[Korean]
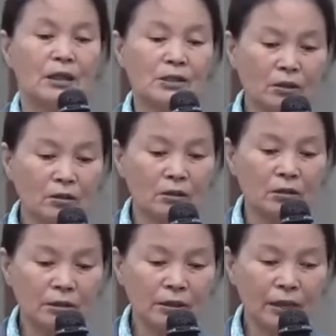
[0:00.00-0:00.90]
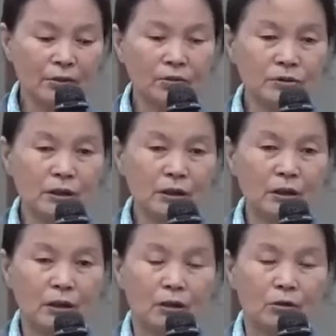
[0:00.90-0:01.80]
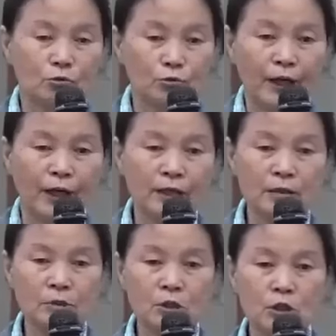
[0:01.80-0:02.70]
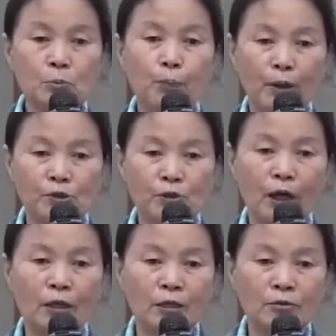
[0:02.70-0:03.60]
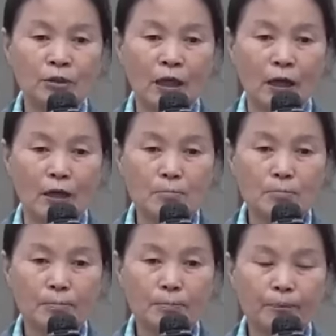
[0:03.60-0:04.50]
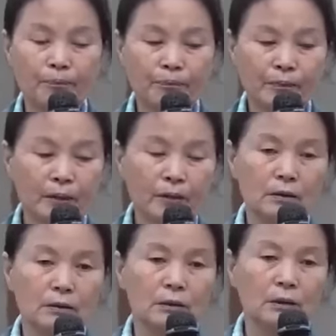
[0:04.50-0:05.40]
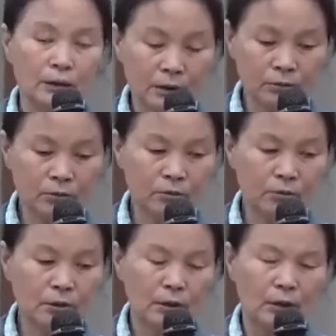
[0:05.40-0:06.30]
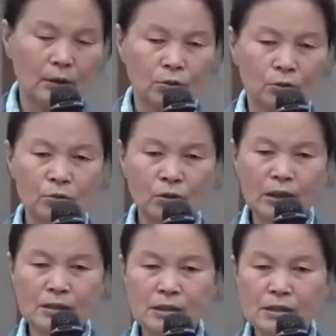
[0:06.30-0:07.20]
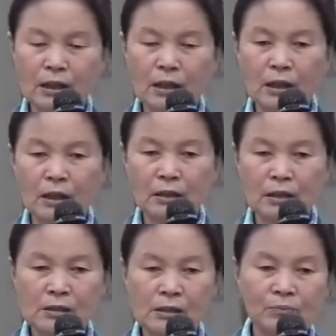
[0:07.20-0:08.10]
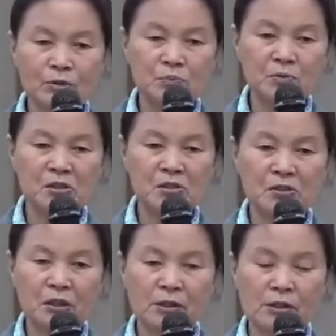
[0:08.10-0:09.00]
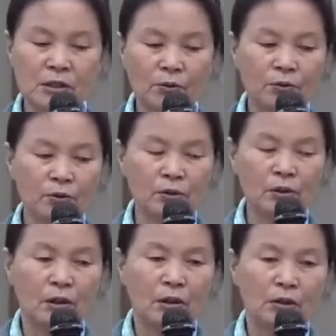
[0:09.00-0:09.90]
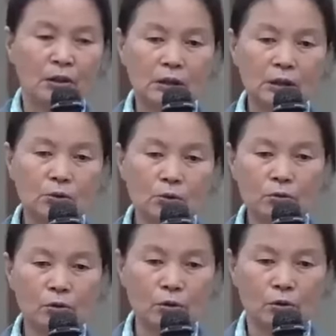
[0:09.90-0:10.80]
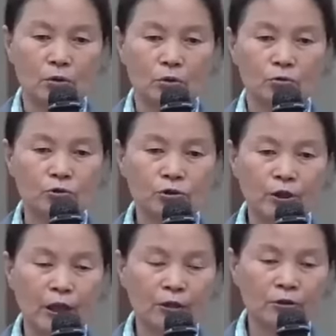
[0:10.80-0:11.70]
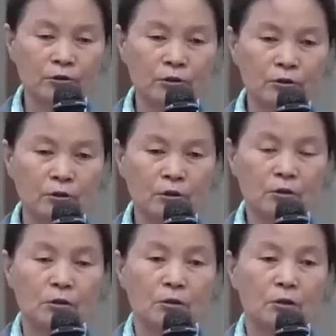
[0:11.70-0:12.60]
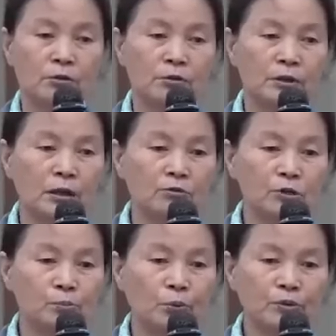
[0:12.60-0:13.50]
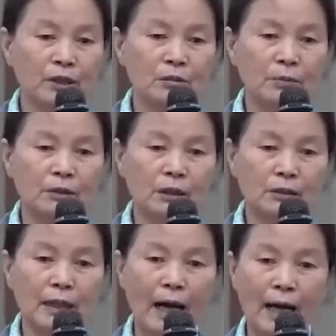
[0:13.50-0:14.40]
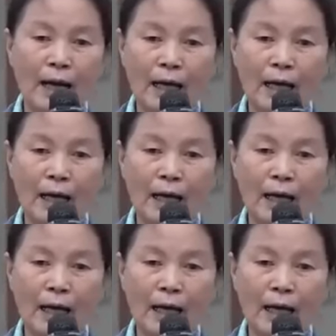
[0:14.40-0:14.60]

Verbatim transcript: 그래서 그렇게 했더니 우리 하나님이 기뻐하시오. 할렐루야. 그리고 오늘까지 제가 이 37년이라는 세월을 기도를 운영한 거는 어느 때는 우리 목사님한테 딱